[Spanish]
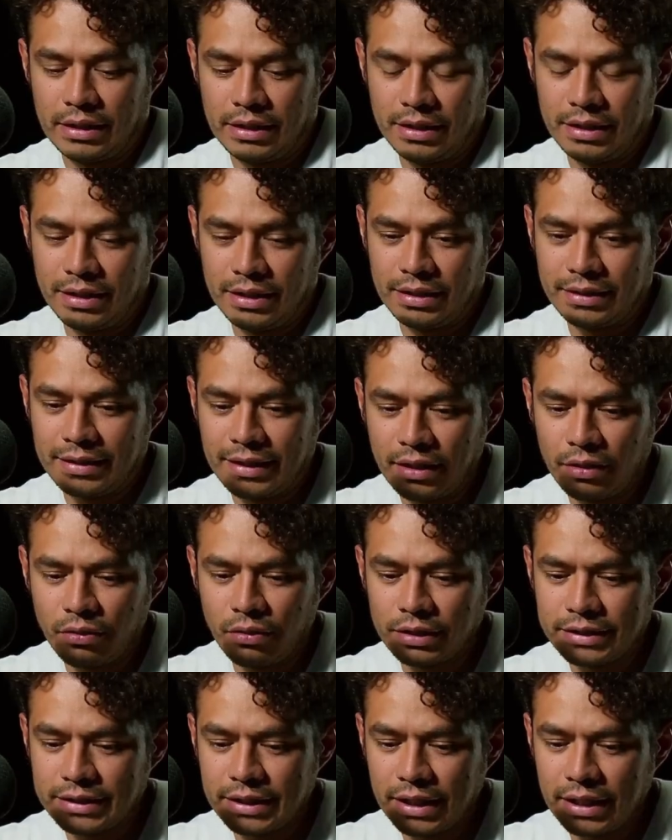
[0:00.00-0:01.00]
Eh,
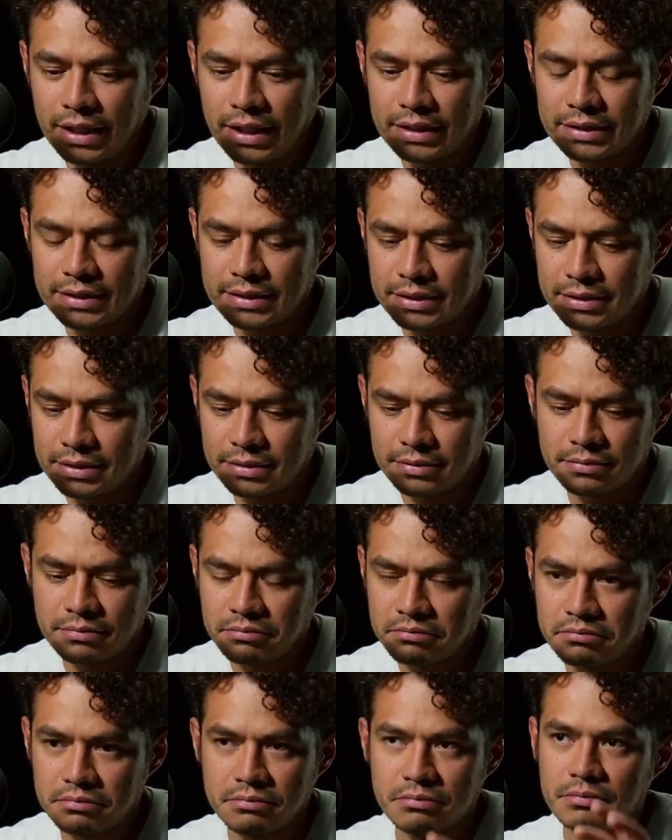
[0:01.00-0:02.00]
tengo escenas
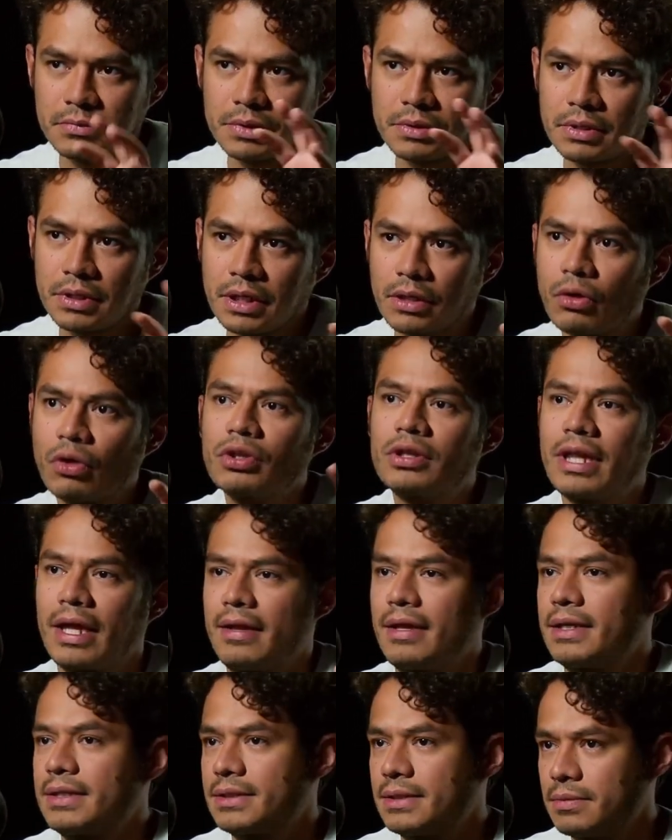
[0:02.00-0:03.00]
eh,
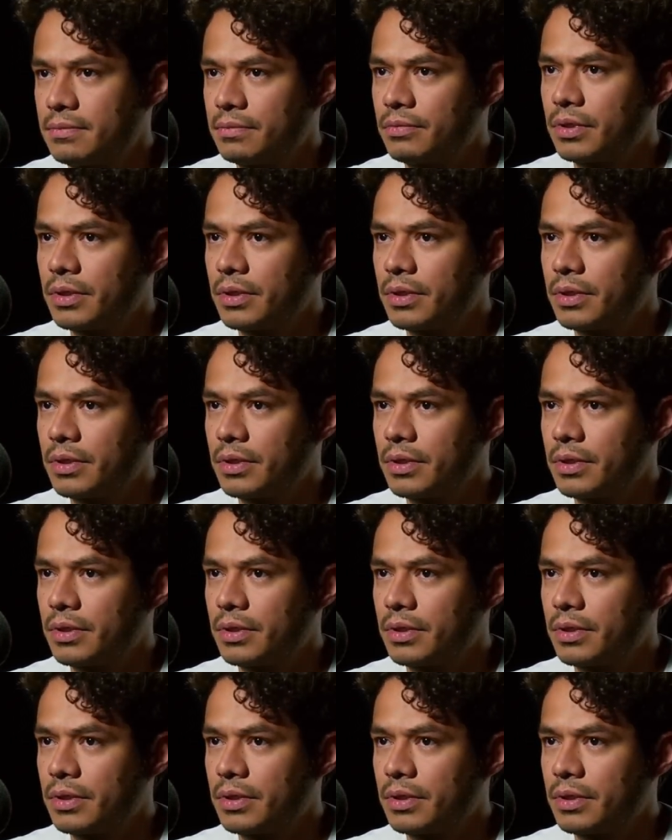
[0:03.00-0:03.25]
contadas.